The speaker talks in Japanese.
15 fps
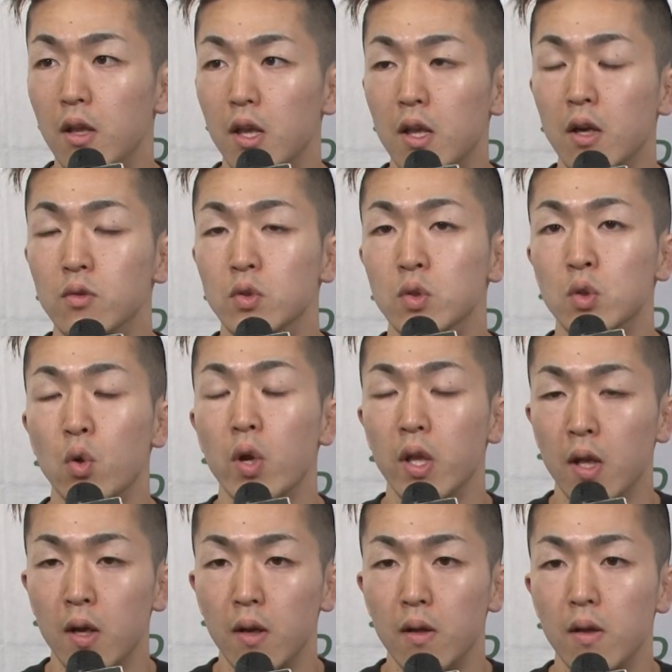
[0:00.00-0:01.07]
ダウン取れ
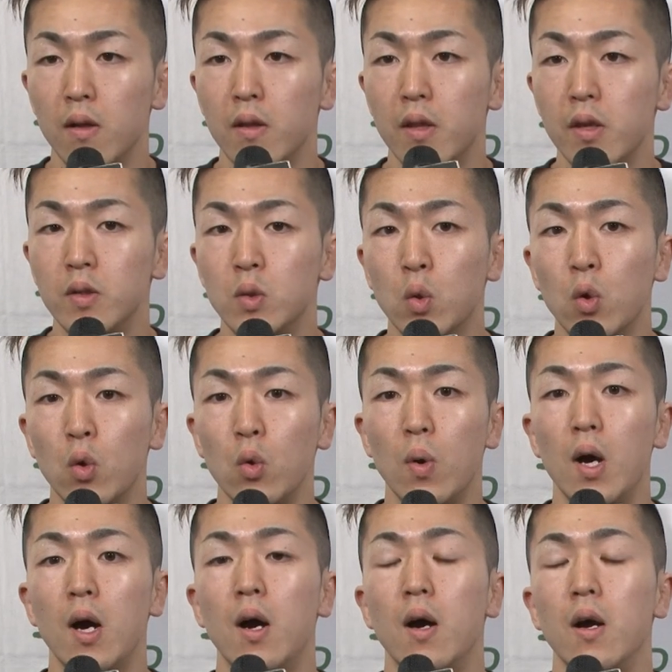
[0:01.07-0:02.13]
たっていうところ
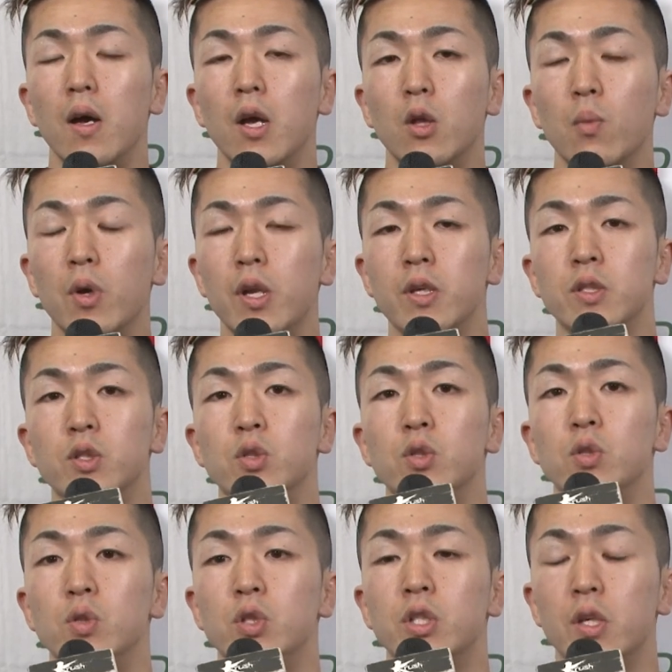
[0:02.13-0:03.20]
は、えーとまあ、練
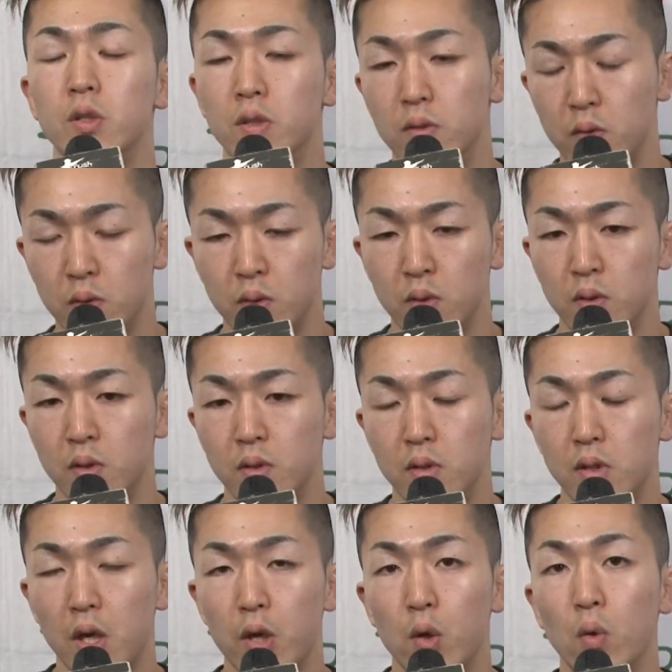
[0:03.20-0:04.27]
習してる
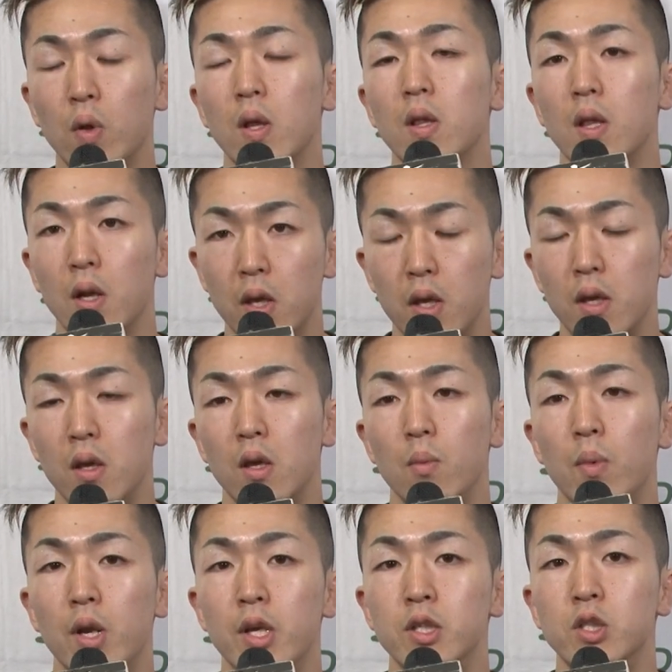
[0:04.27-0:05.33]
内容だったり、
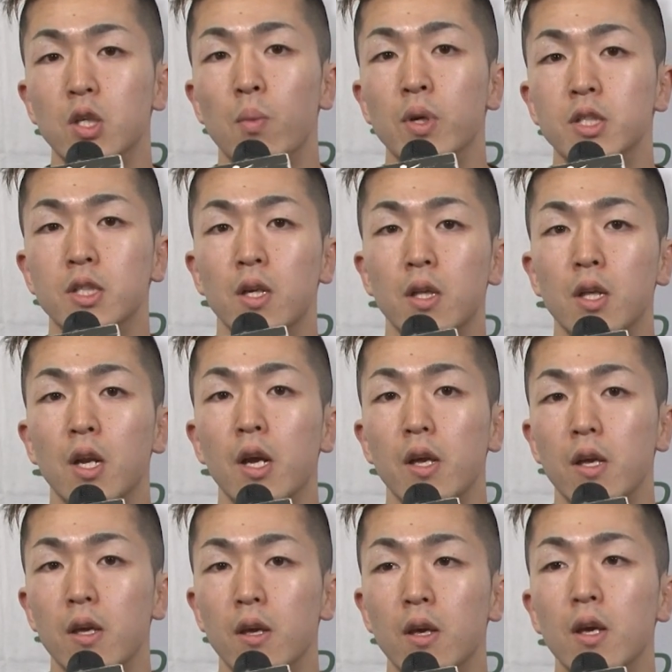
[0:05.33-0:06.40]
まあ、練習が間違ってな
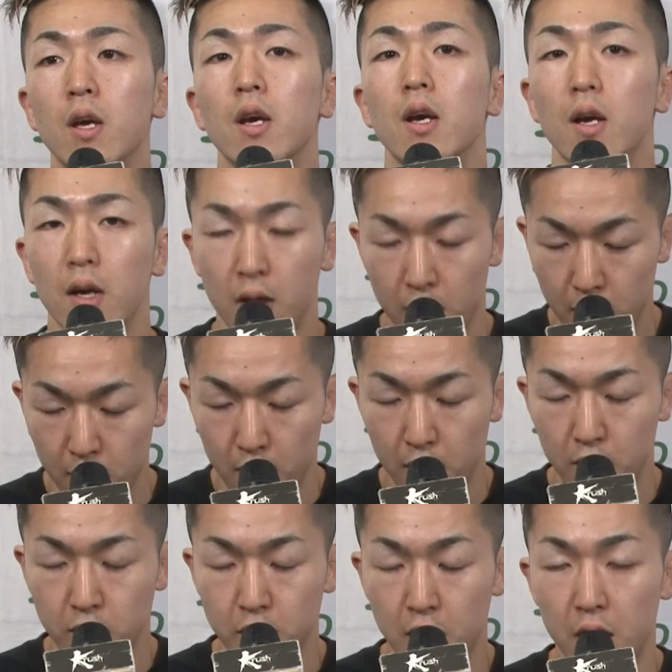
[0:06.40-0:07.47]
い
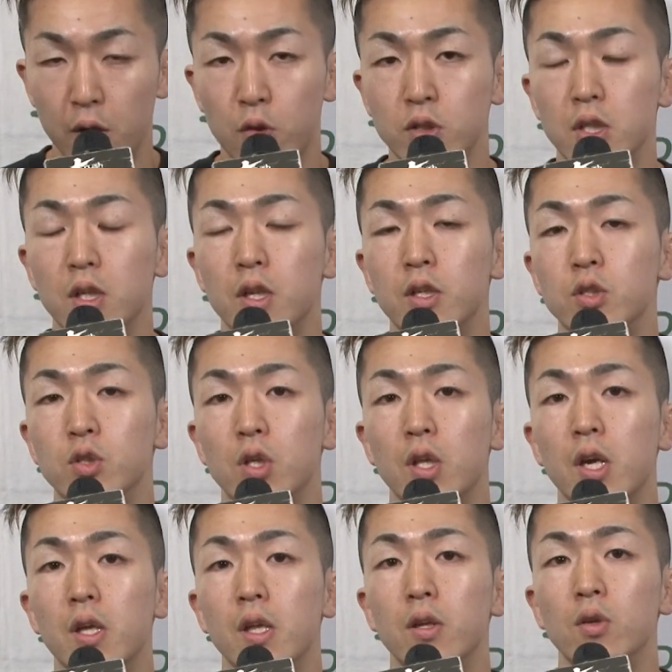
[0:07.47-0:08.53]
しっかりとした練習が
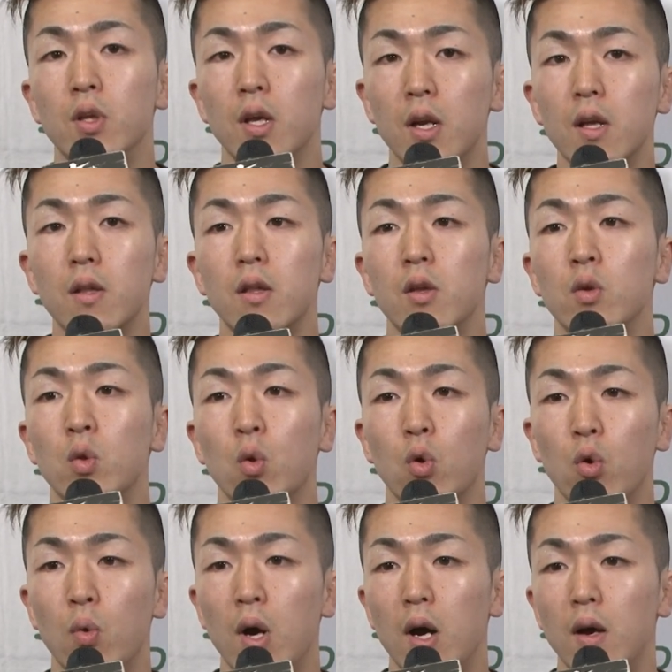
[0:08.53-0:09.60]
できてるんだなっていうと
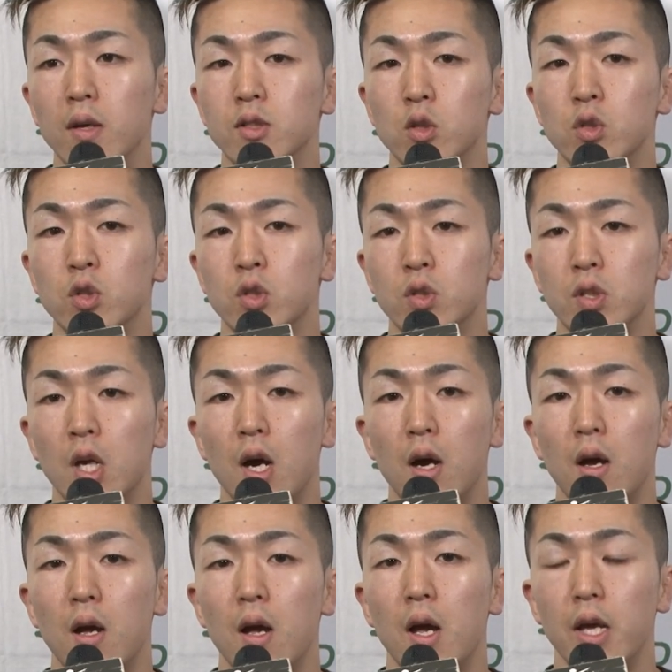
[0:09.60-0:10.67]
ころは率直な
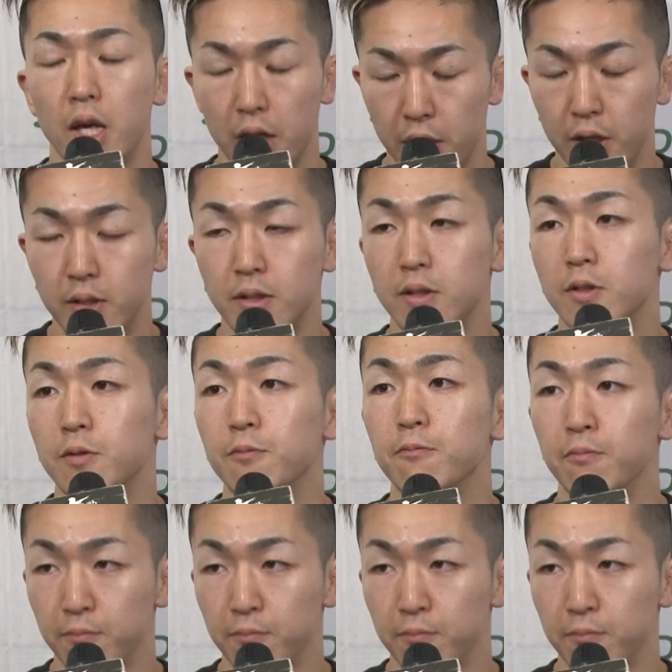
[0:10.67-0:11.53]
意見です。